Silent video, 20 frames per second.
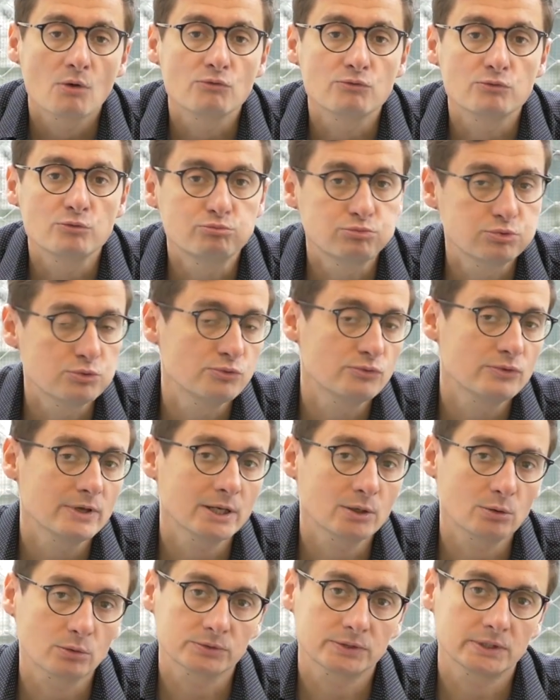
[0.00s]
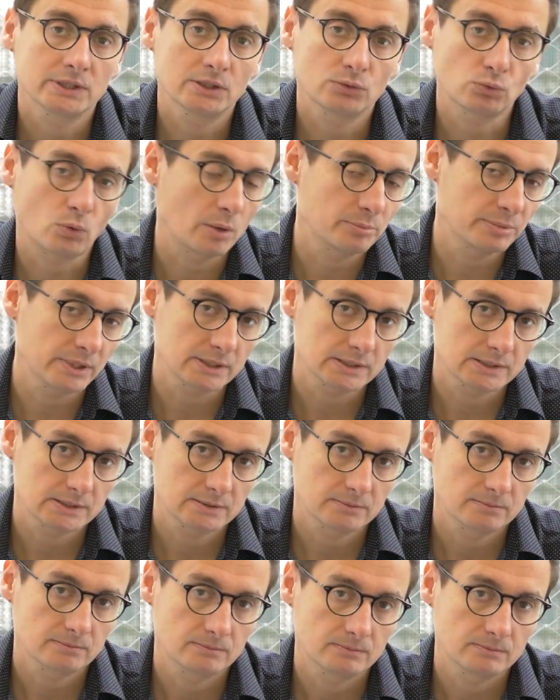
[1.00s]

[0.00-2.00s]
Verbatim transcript: vous pouvez compter 3 pièces.